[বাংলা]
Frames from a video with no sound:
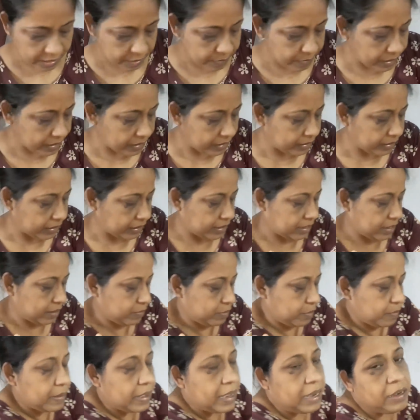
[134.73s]
এবার এটাকে
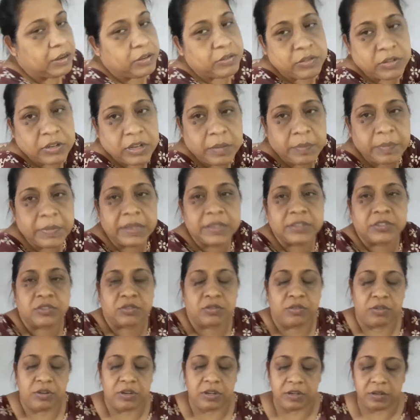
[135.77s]
আমি ভালো করে মিক্সড
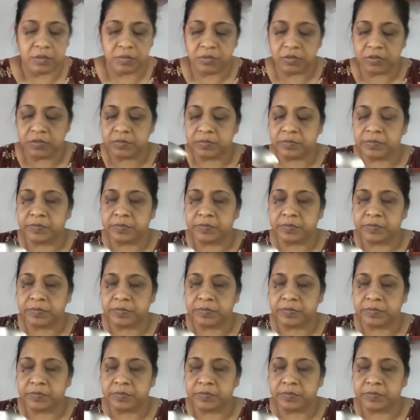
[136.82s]
করে নেবো